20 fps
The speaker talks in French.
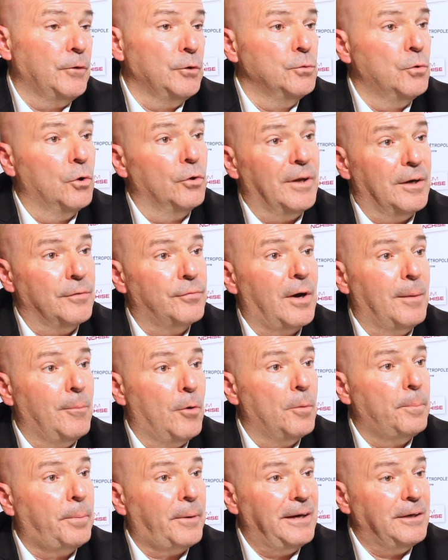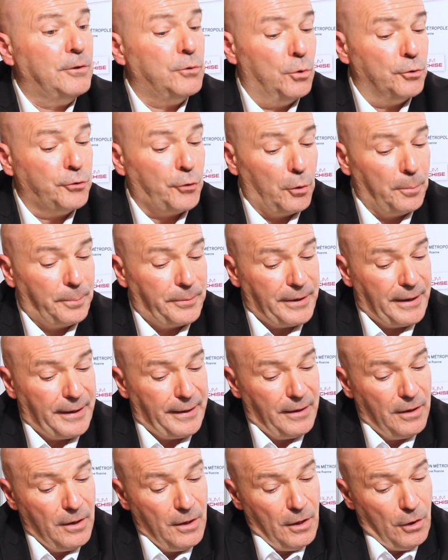Nous, on a vraiment pris le
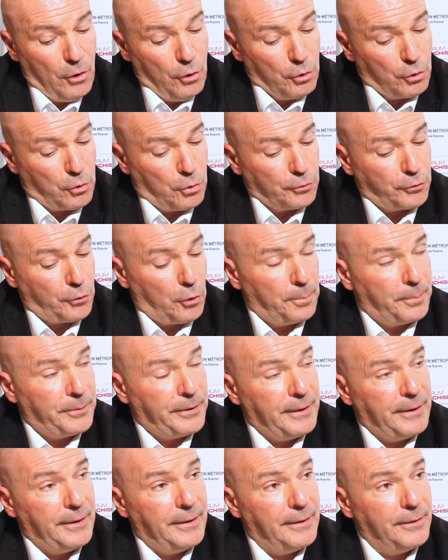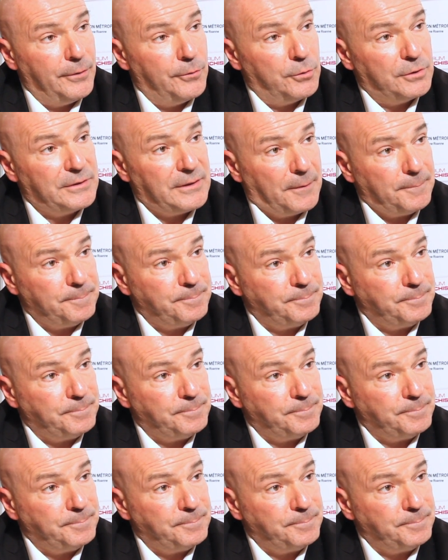contre-pied, le euh, de ça.